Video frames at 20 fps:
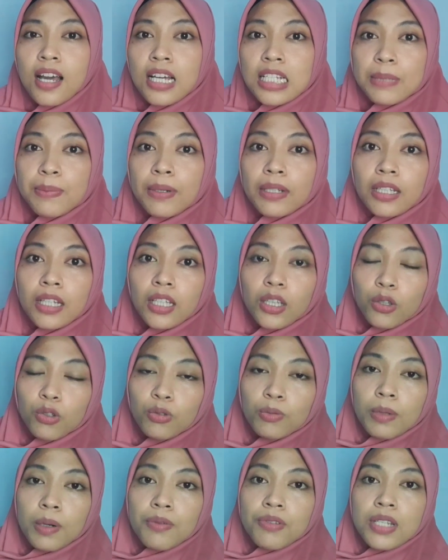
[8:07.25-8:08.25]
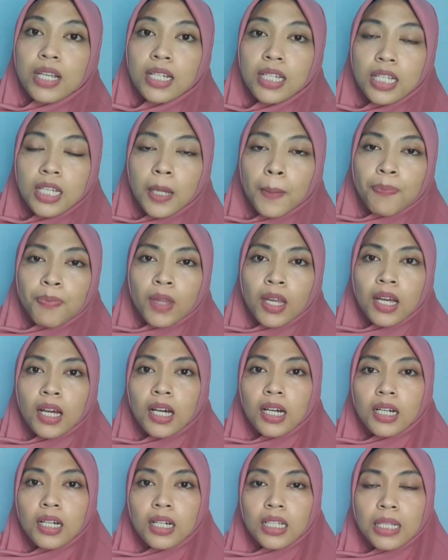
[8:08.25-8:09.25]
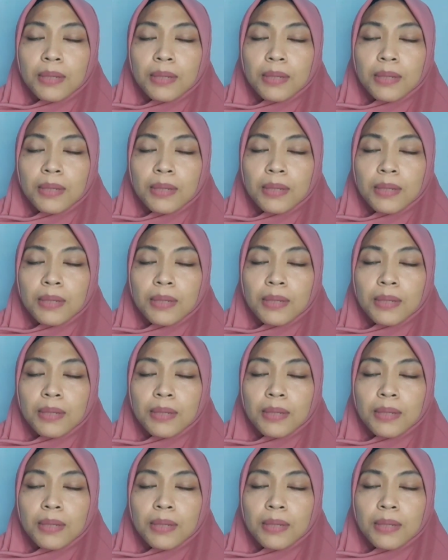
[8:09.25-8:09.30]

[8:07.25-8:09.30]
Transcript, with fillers: Seperti itu, Mams. Jadi, eh,